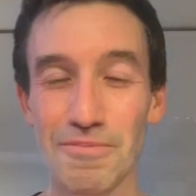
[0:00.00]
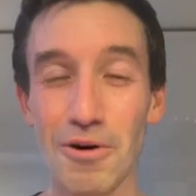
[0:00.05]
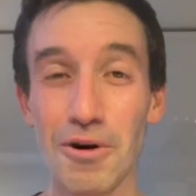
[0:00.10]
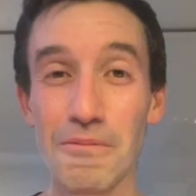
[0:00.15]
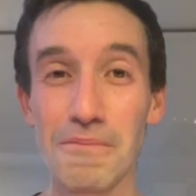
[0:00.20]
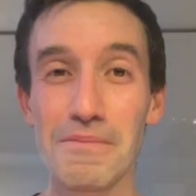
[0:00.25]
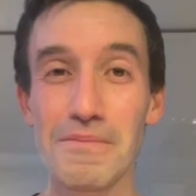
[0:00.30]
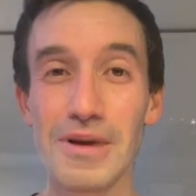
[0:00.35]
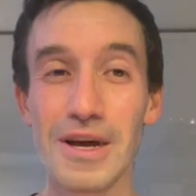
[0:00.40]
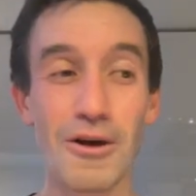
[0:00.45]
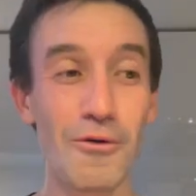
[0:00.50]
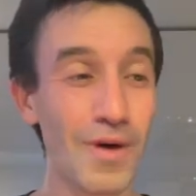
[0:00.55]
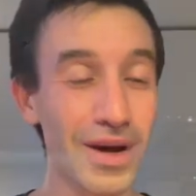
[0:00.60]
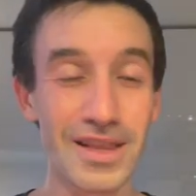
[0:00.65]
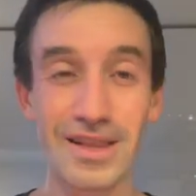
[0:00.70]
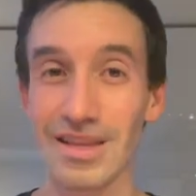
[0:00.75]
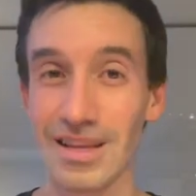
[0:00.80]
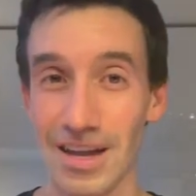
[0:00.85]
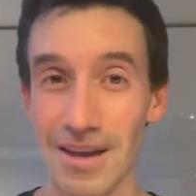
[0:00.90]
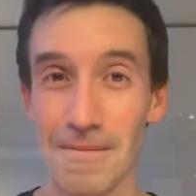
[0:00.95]
por mi
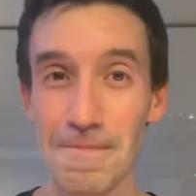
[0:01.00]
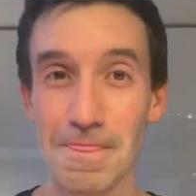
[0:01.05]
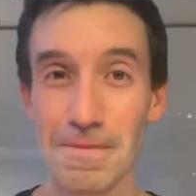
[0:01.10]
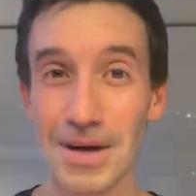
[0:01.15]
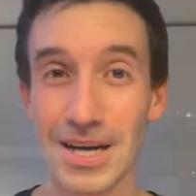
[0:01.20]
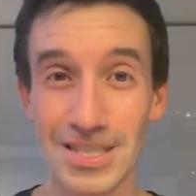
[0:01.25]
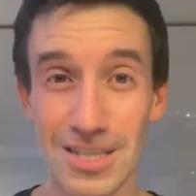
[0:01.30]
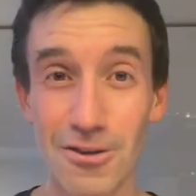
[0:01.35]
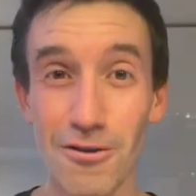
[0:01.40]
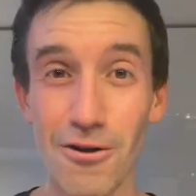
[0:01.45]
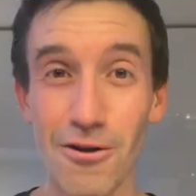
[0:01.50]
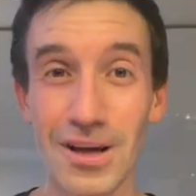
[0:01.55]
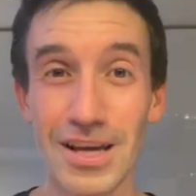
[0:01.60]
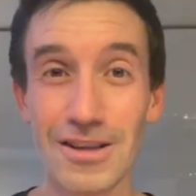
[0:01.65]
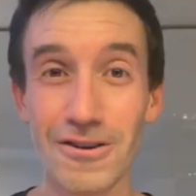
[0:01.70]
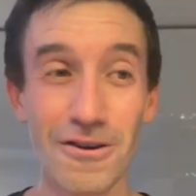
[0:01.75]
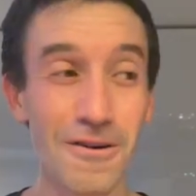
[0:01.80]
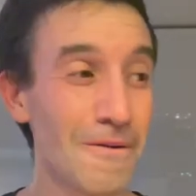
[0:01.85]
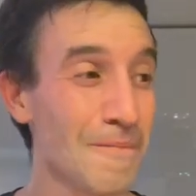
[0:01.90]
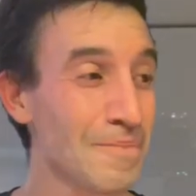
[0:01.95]
cuenta, parecía un
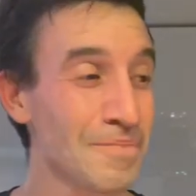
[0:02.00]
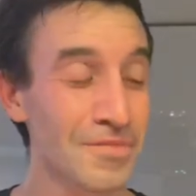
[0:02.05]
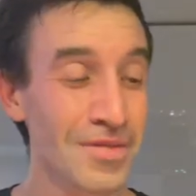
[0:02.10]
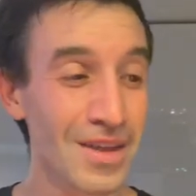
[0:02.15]
loquito.